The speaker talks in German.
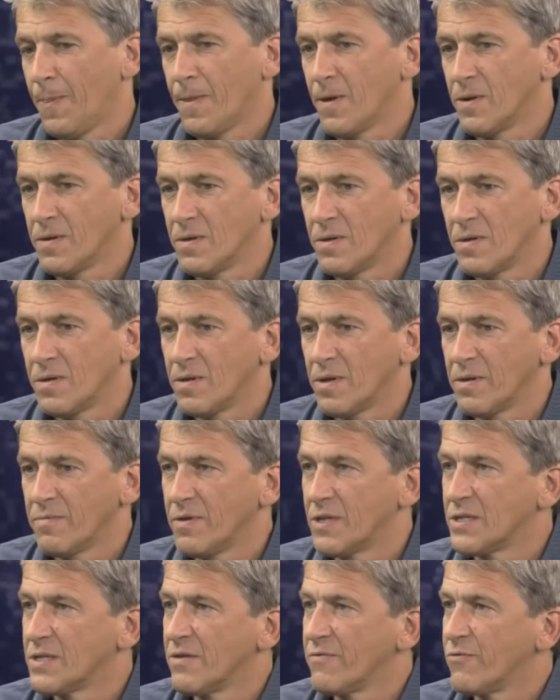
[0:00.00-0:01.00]
dann, dann
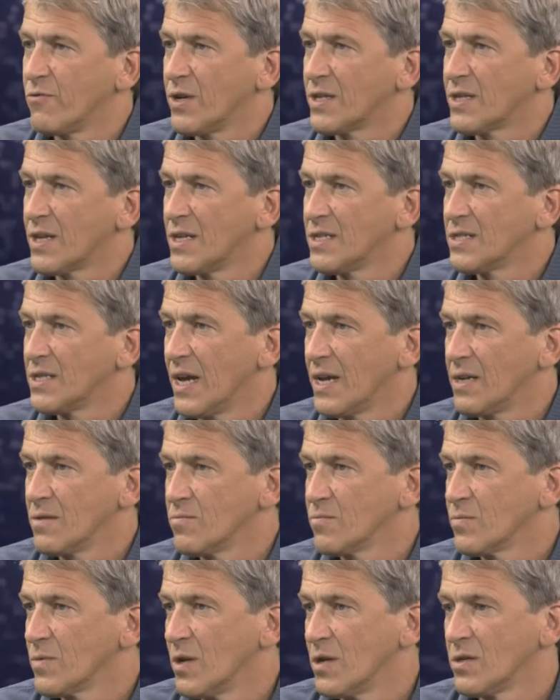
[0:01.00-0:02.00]
wird es ein Vorteil
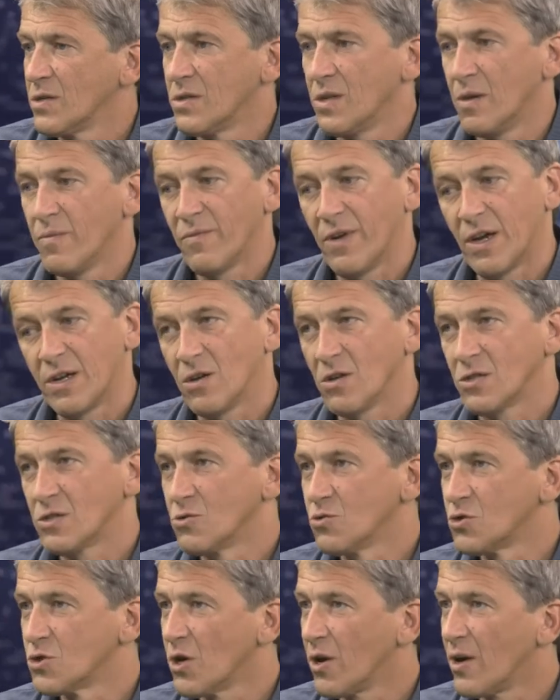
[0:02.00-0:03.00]
sein. Außerdem waren auch
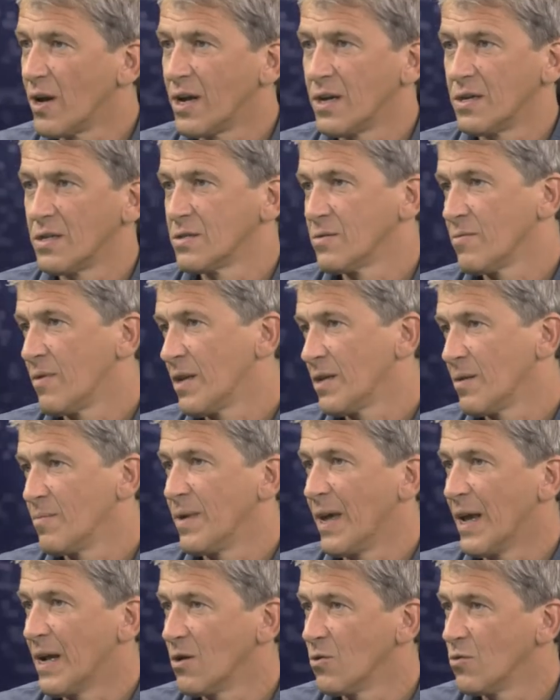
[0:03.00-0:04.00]
Zuschauer, es war da
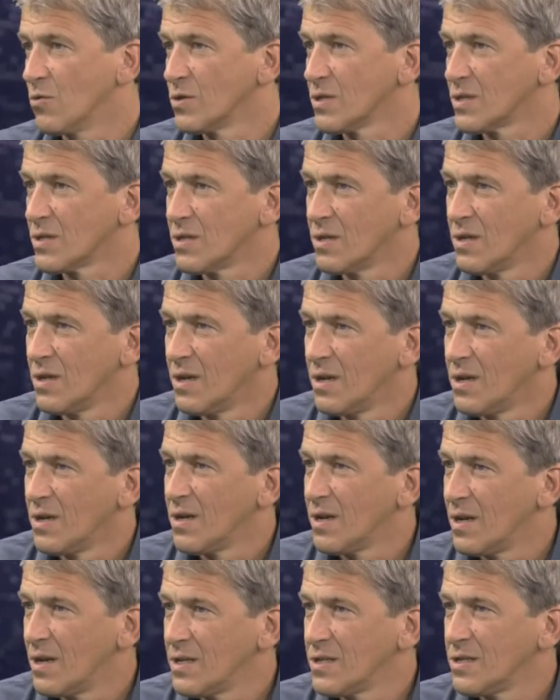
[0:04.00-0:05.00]
mehr los
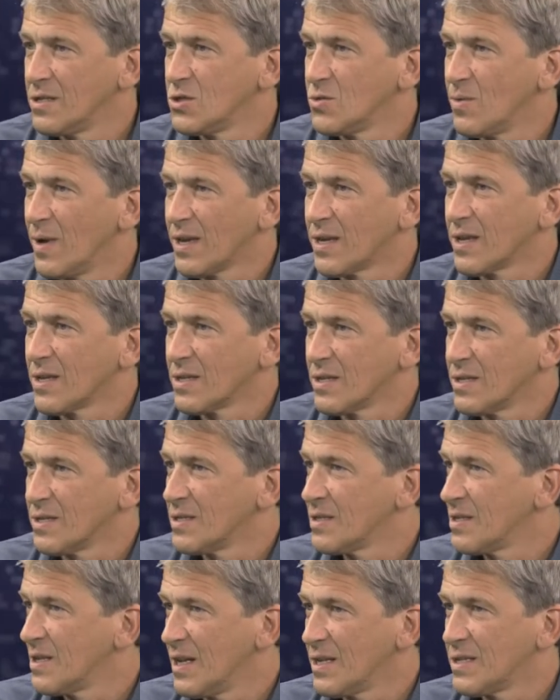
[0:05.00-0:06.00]
weil es in Schwächert,
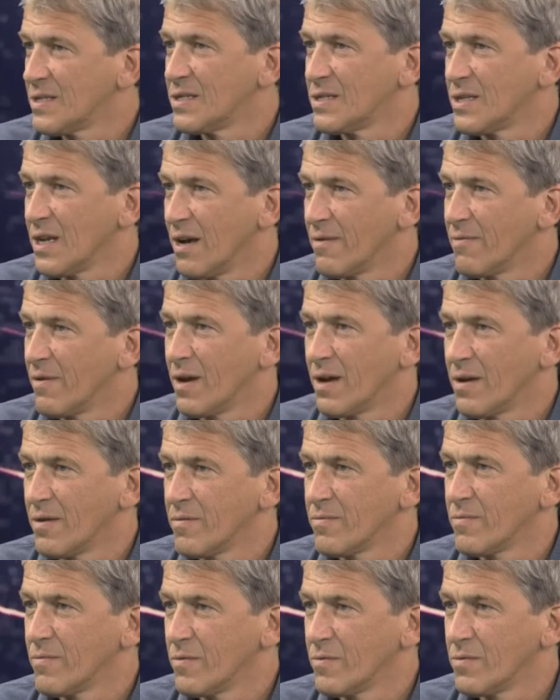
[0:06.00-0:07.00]
das letztes Jahr war,
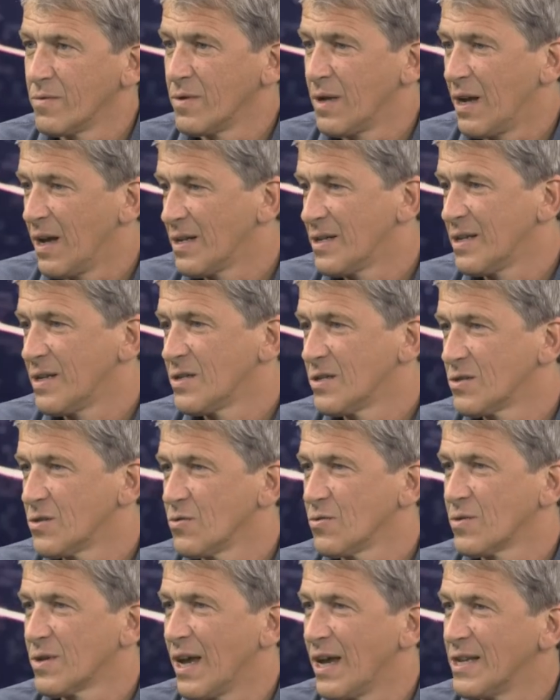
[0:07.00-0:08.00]
wo eigentlich
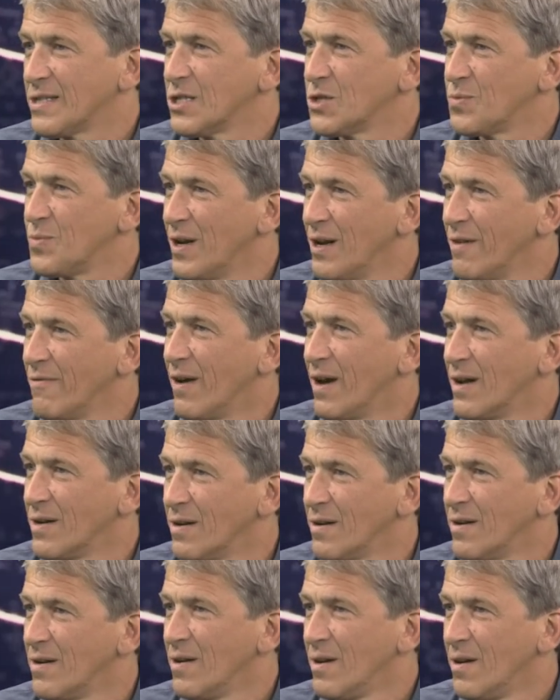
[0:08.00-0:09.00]
schon Geisterspiele
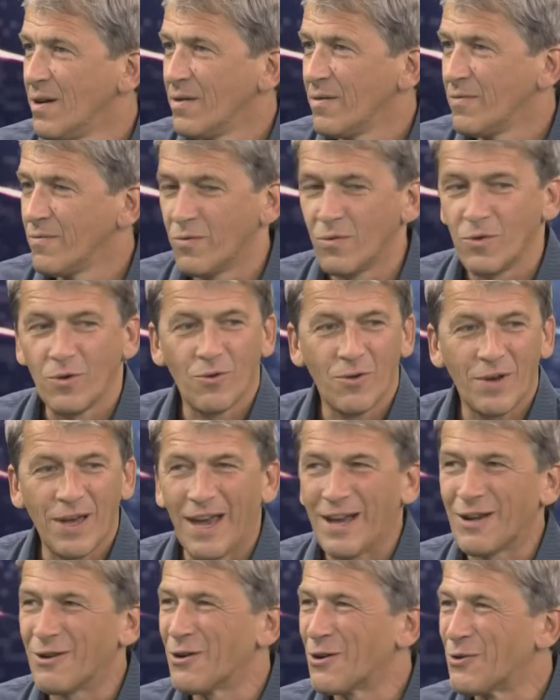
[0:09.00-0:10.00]
waren, wo noch
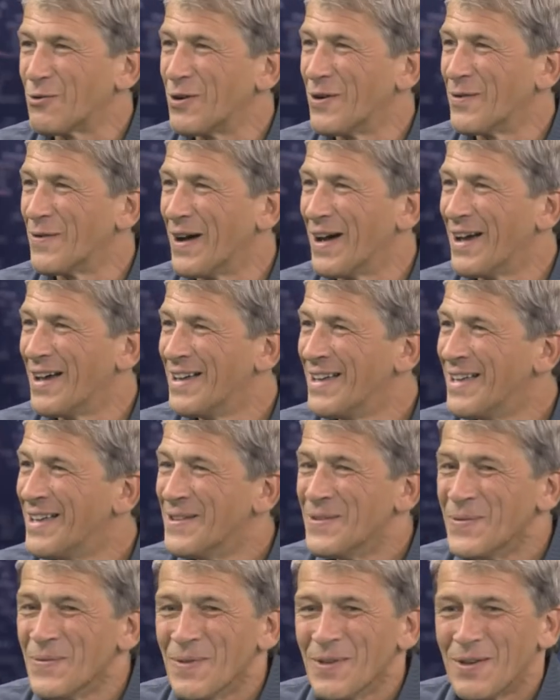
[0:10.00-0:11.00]
kein Corona war.
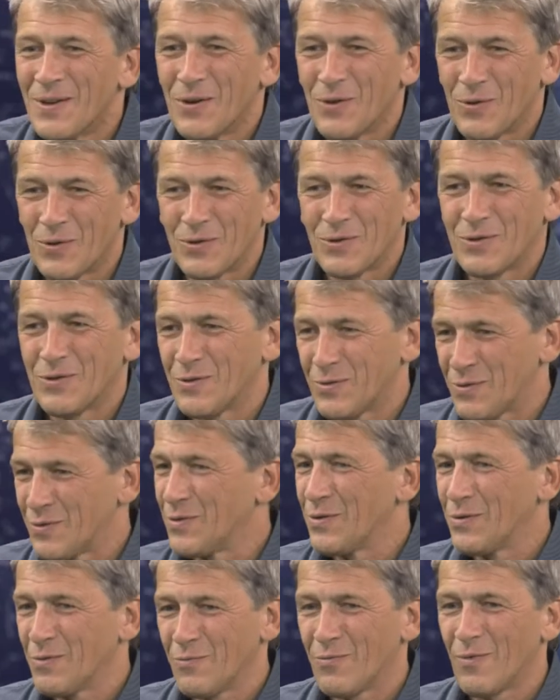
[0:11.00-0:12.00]
Und
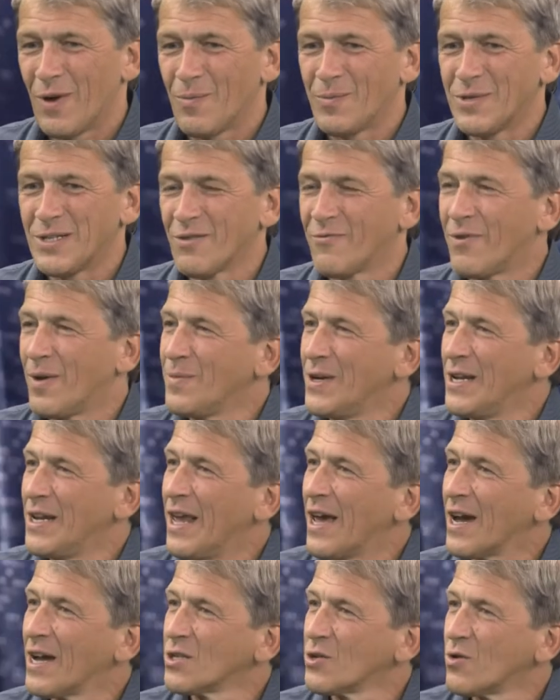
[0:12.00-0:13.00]
war ein bisschen
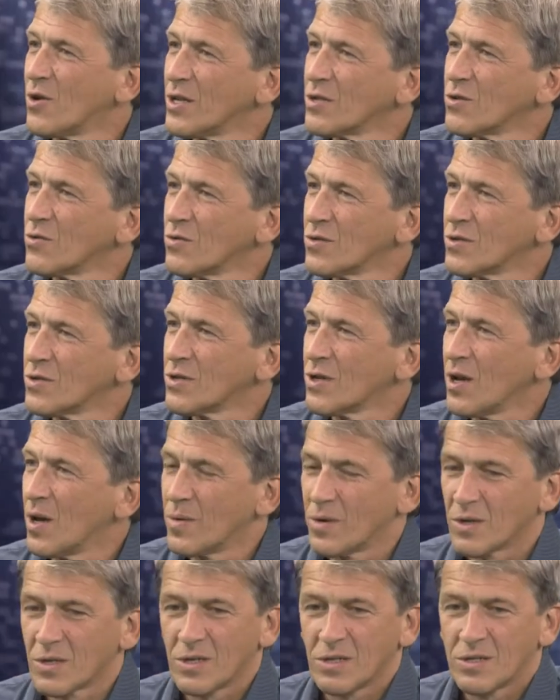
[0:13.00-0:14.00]
familiärer dort und
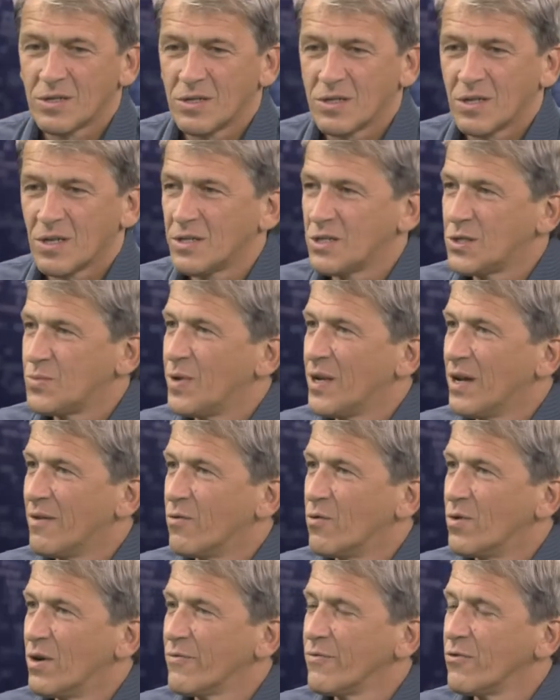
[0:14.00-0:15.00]
glaube auch, dass sich da die Spieler
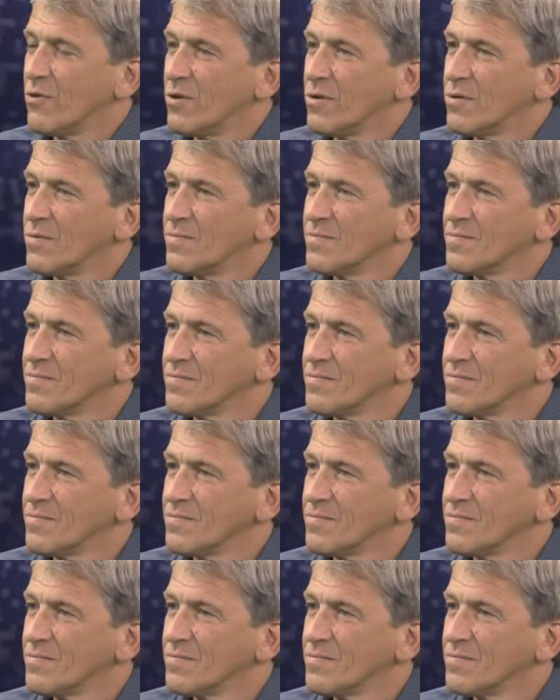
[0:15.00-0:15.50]
wohler fühlen.